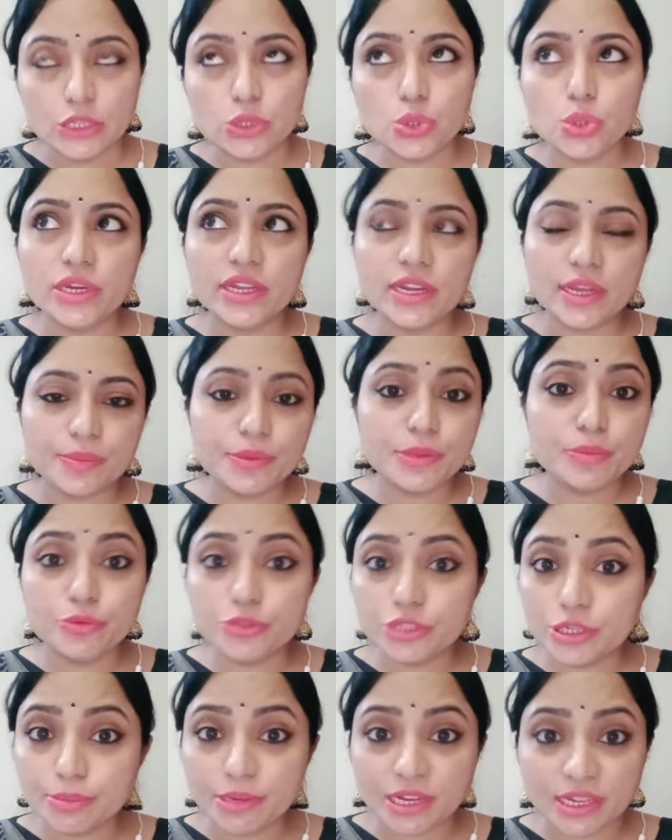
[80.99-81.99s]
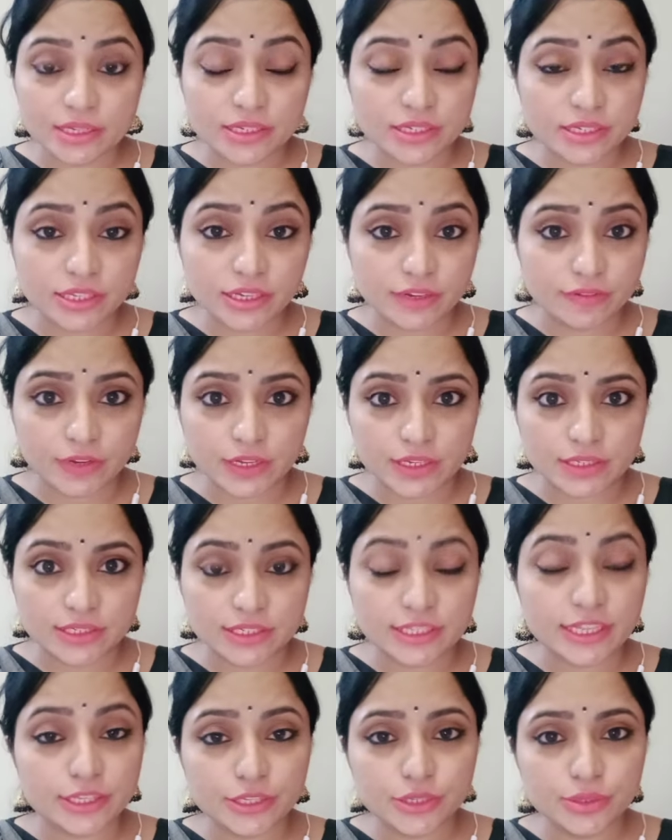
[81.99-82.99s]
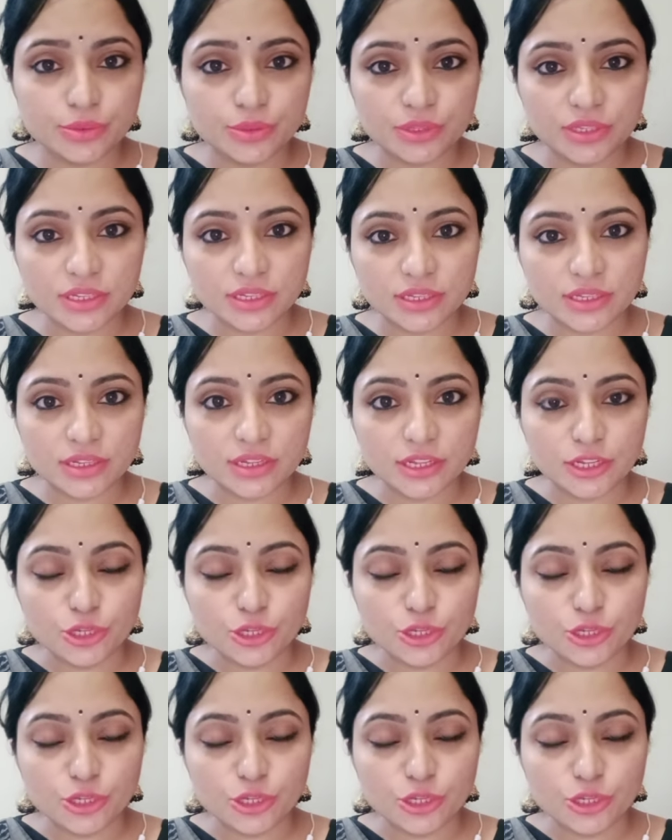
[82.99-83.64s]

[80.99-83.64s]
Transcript: तो अगर आपसे पूछे बारिश की आवाज़ कैसी होती है